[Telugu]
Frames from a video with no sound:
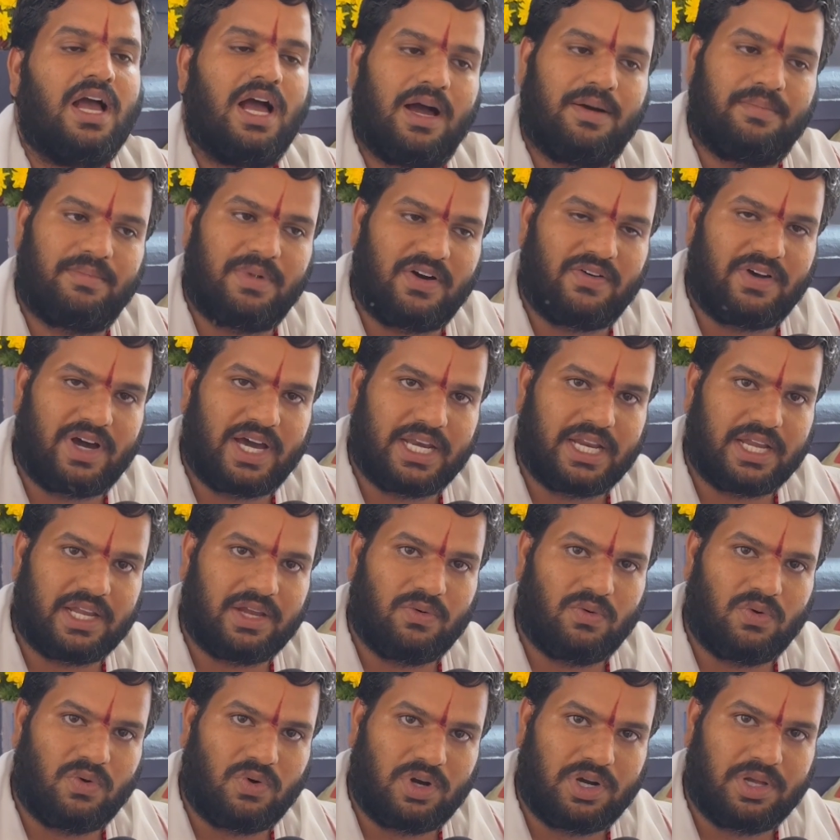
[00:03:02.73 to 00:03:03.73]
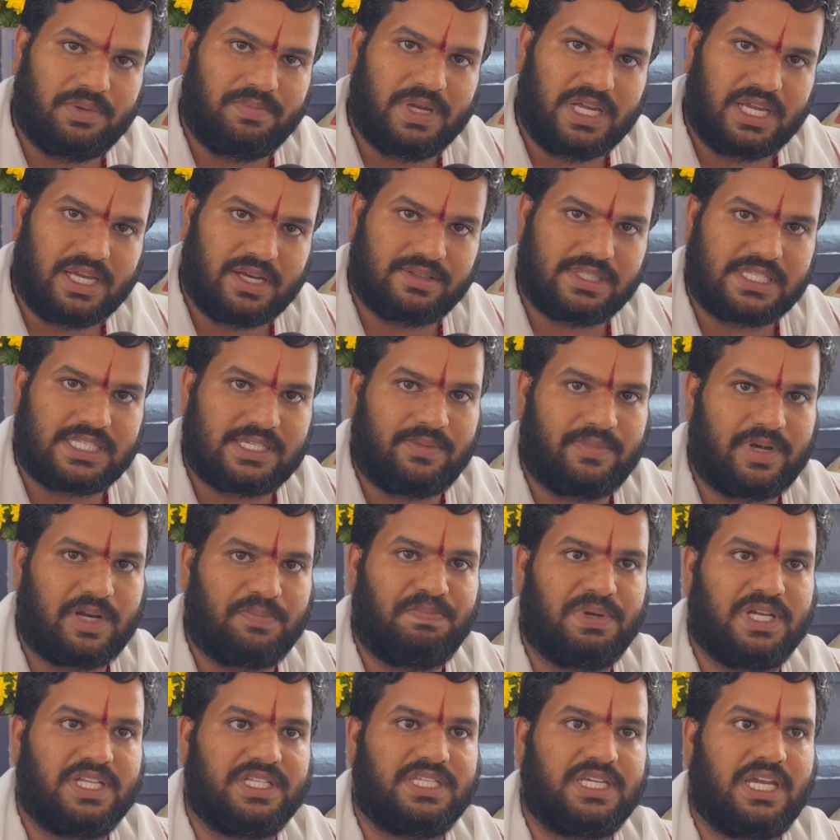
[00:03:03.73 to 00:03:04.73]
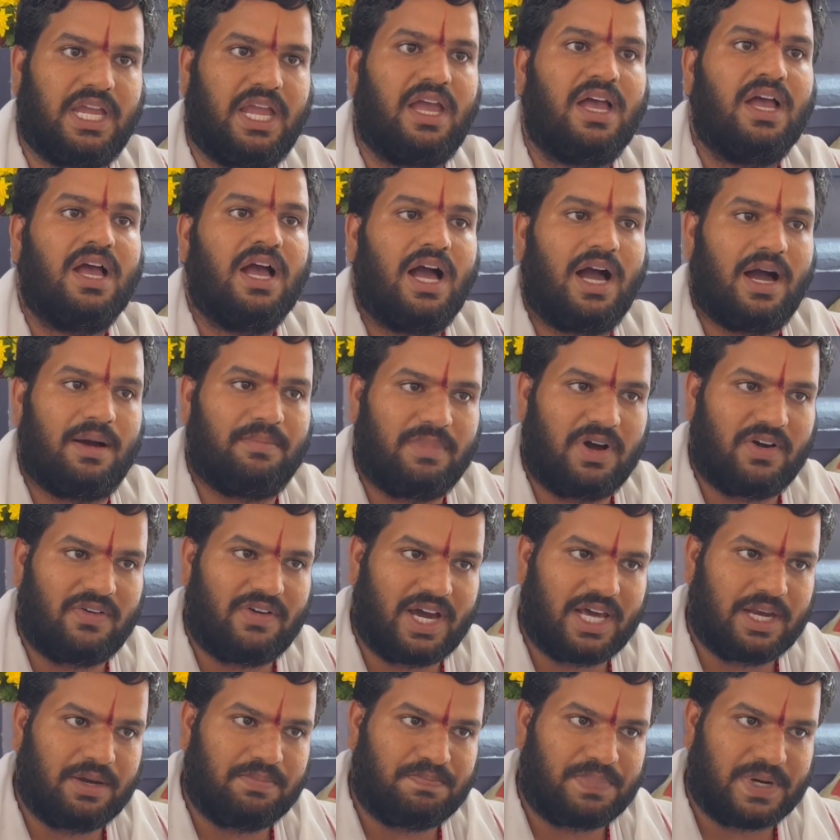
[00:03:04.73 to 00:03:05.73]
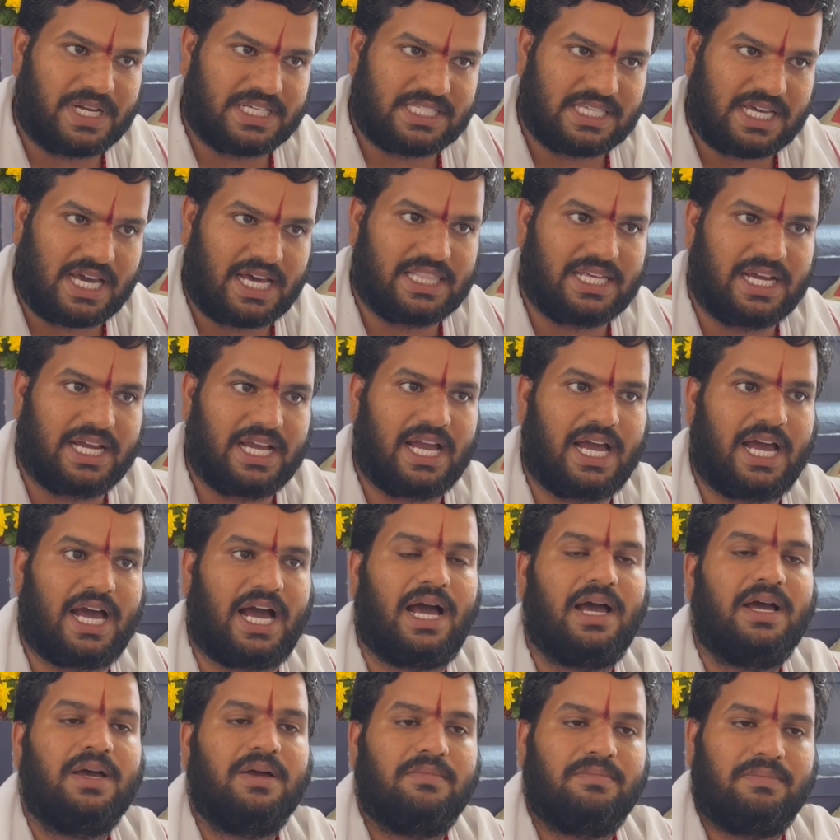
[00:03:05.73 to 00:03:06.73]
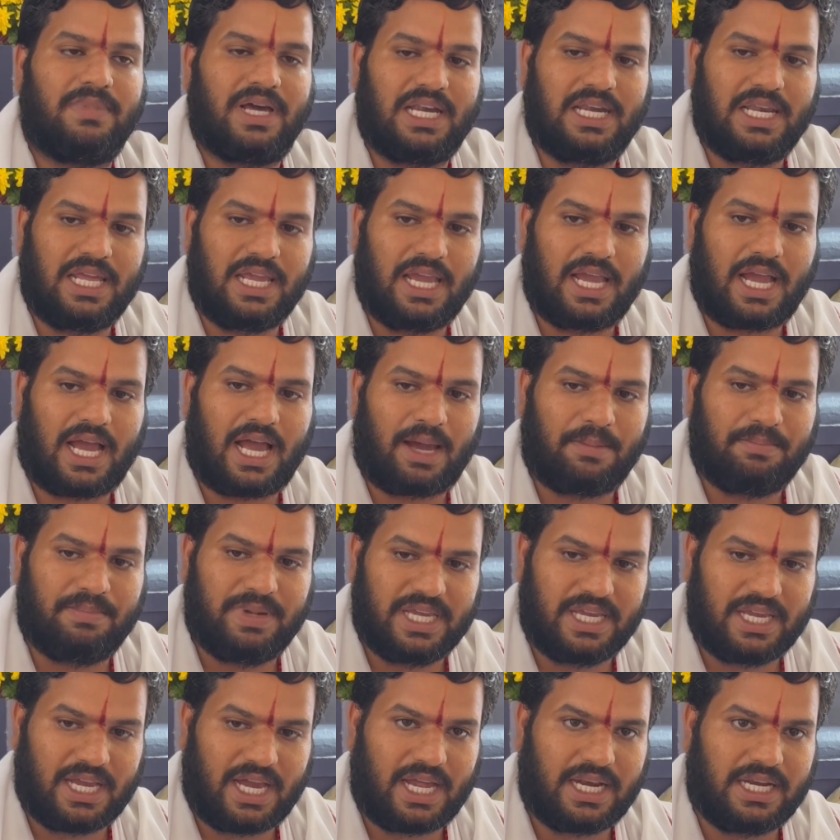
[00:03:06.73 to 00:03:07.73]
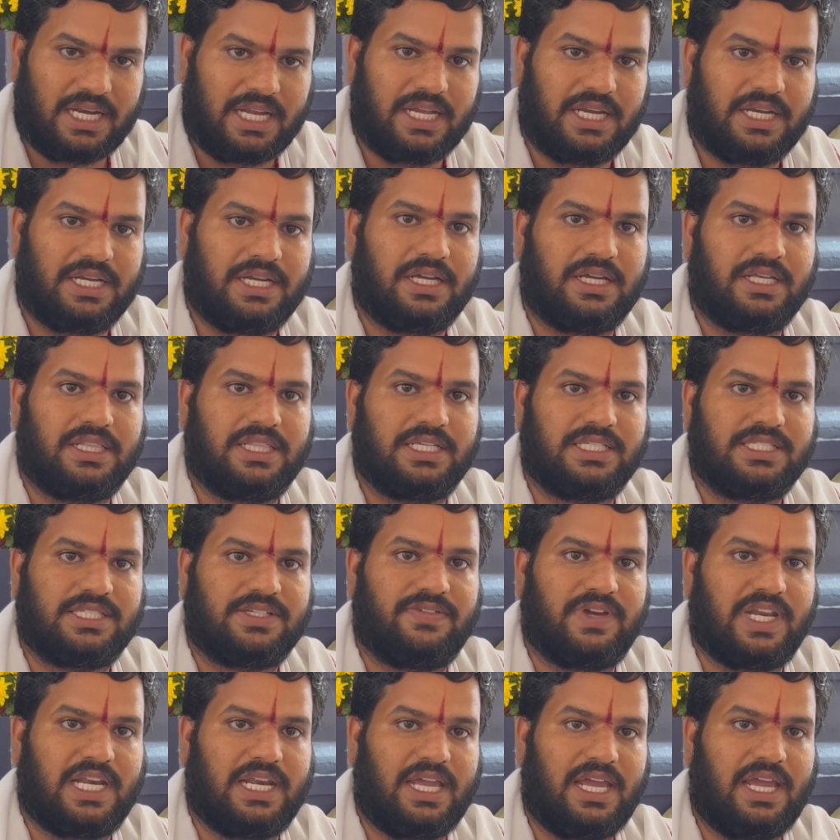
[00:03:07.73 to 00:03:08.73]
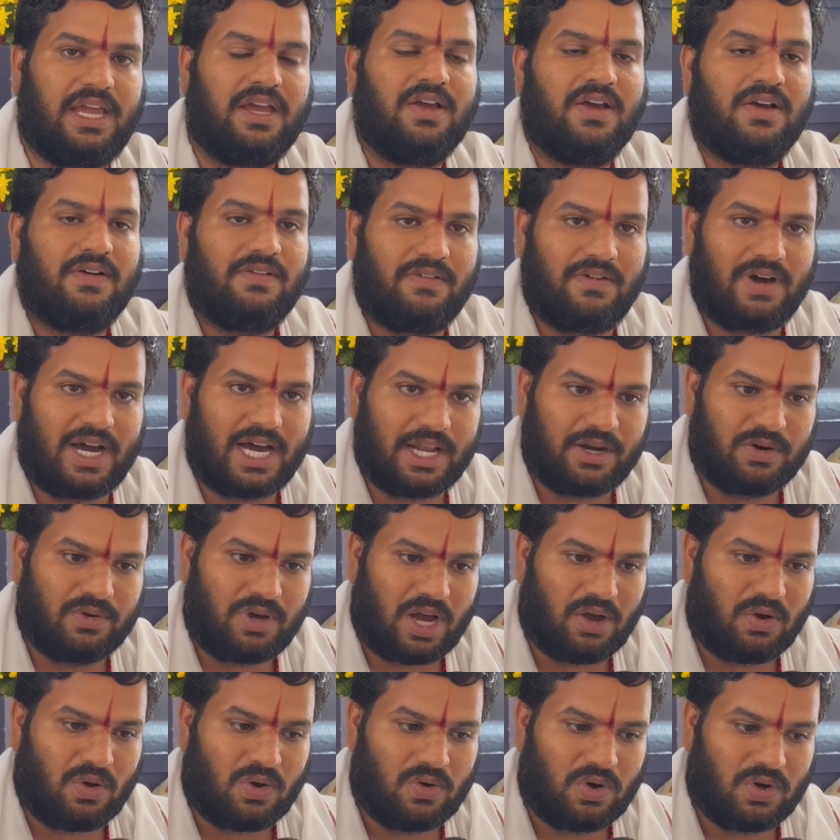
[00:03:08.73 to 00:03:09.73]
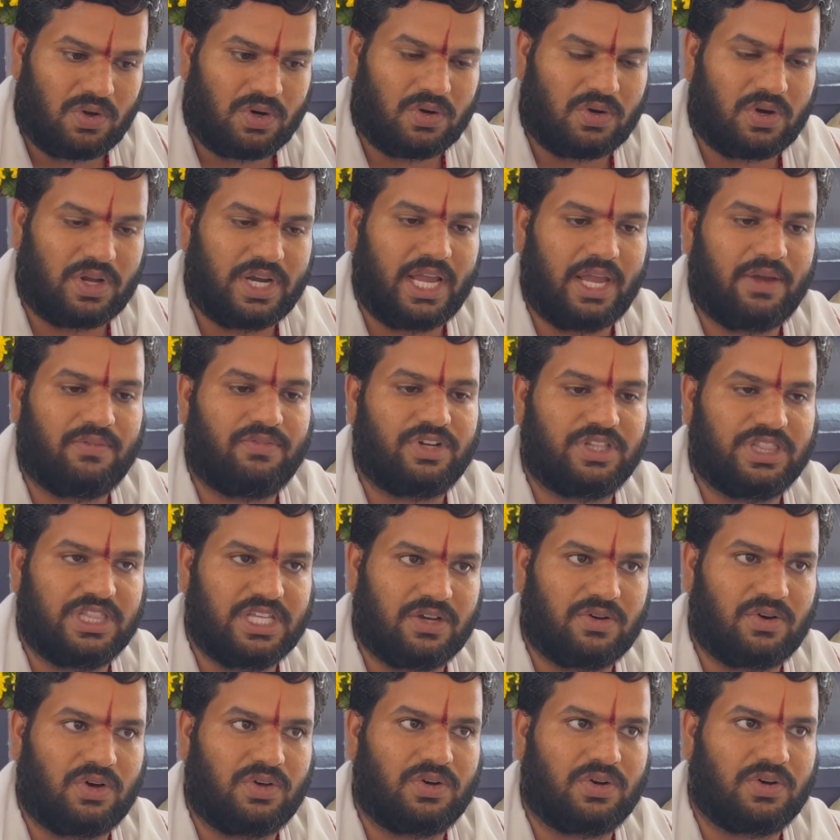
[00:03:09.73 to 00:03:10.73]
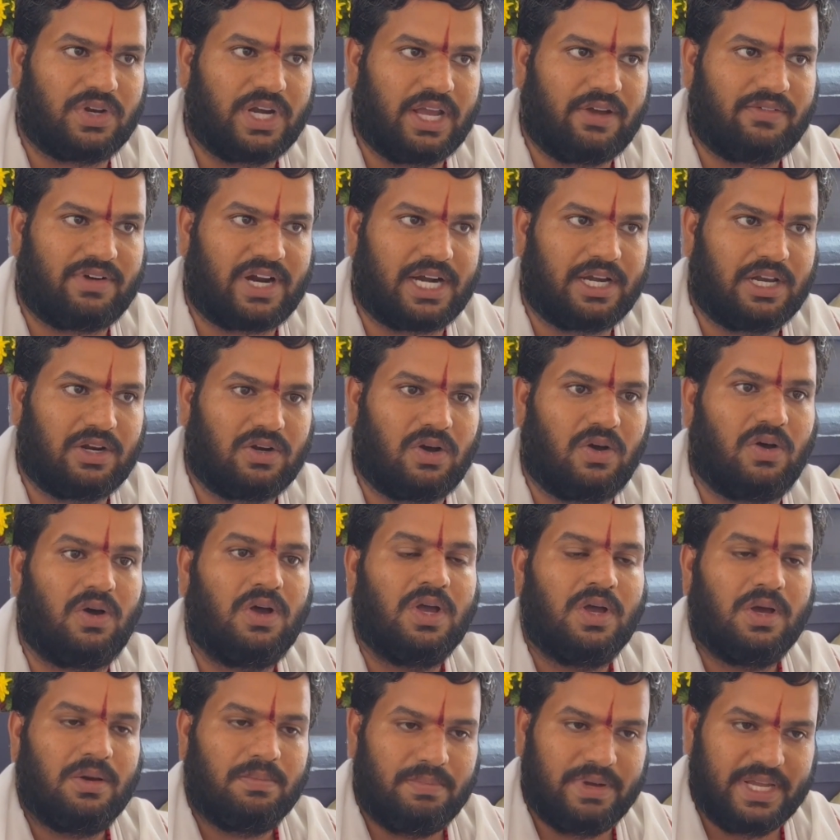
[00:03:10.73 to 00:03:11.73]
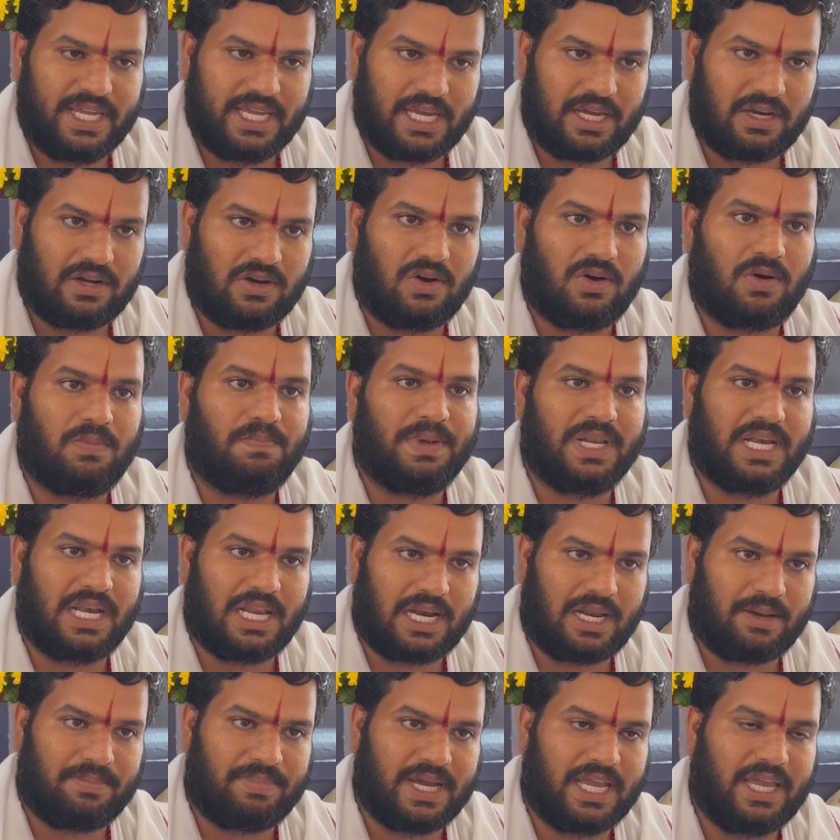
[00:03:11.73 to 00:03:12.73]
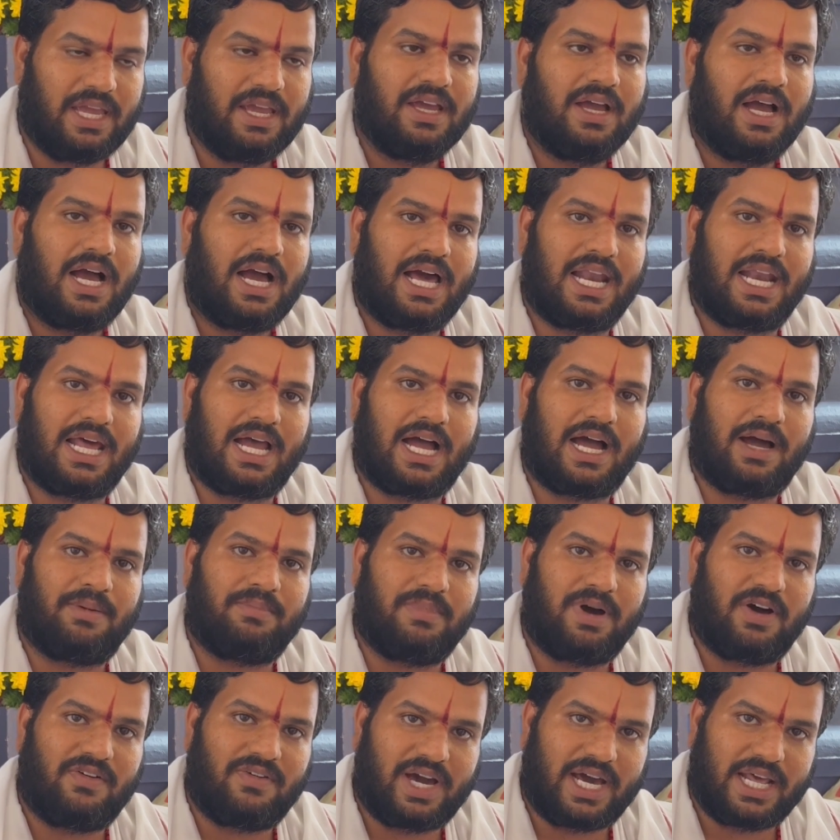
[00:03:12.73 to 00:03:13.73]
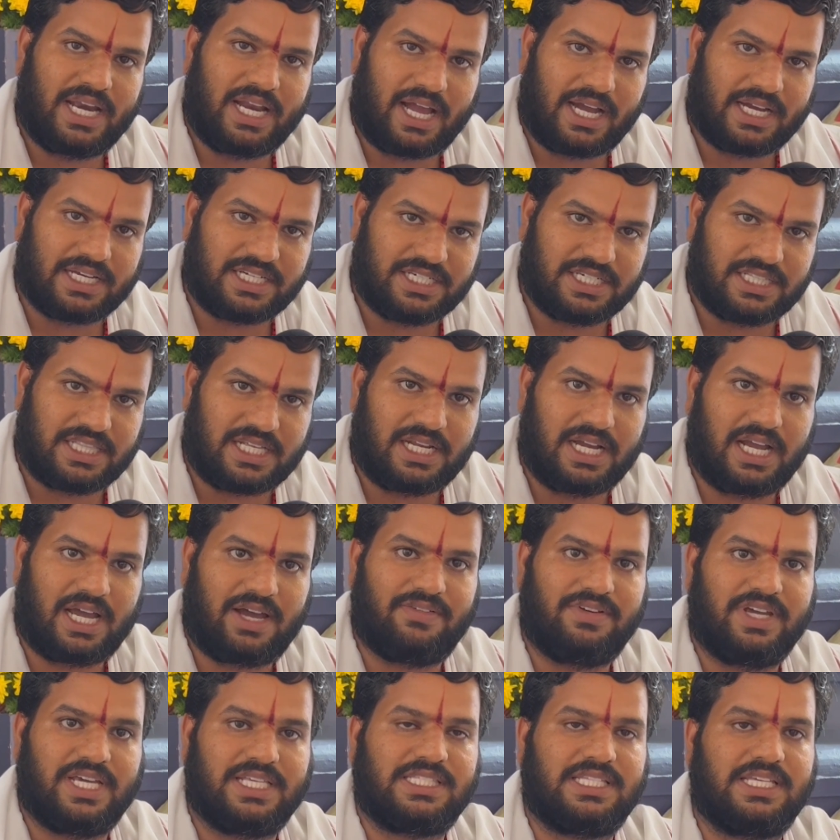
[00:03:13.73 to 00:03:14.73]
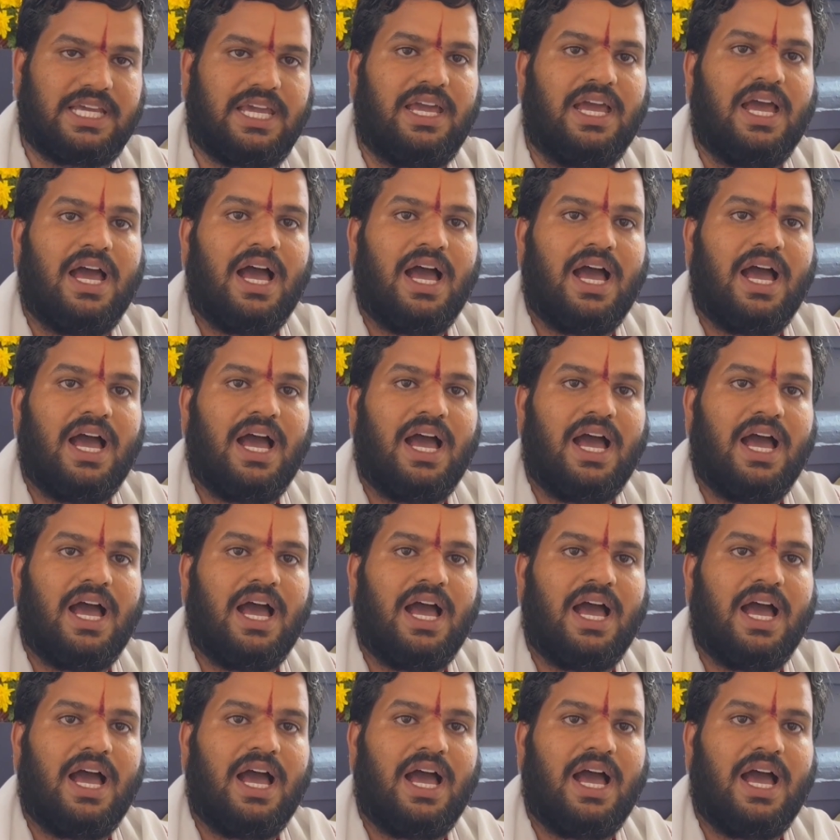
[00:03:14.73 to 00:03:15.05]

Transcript: అమ్మవారికి ఓడి బియ్యం సమర్పించి అమ్మవారి ప్రసాదంగా మళ్ళీ ఆ బియ్యాన్ని ఇంటికి తీసుకువెళ్ళి వారు కోరుకునే వృద్ధి కోరుకునే వాటిలో బియ్యంలో పిల్లలపై అలా అమ్మవారి అక్షతలుగా వేసి